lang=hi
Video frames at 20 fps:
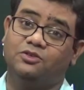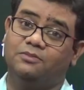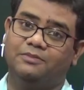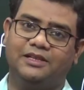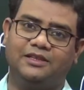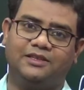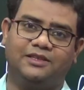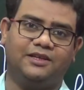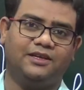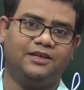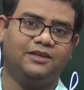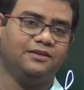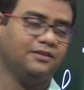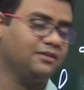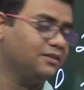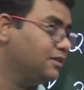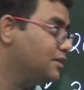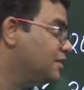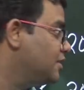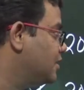मिलते हैं
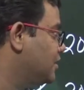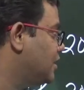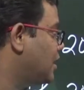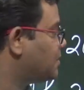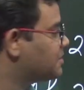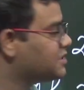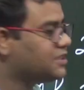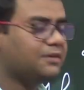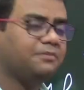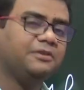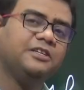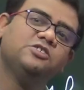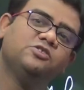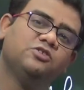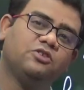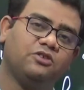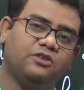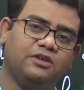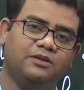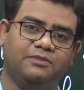अब सीधा बीस
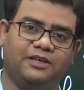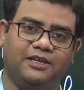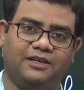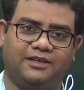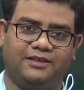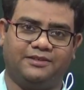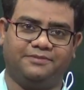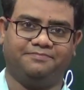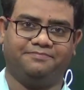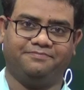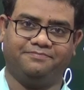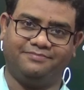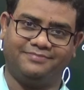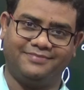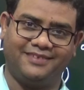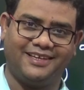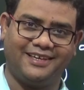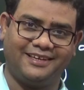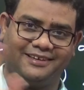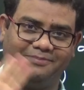नौ को ही मिलेंगे
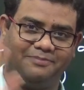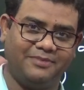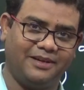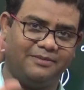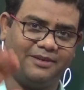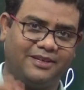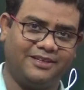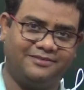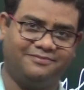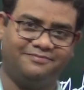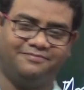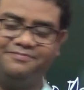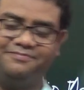ठीक है बाय बाय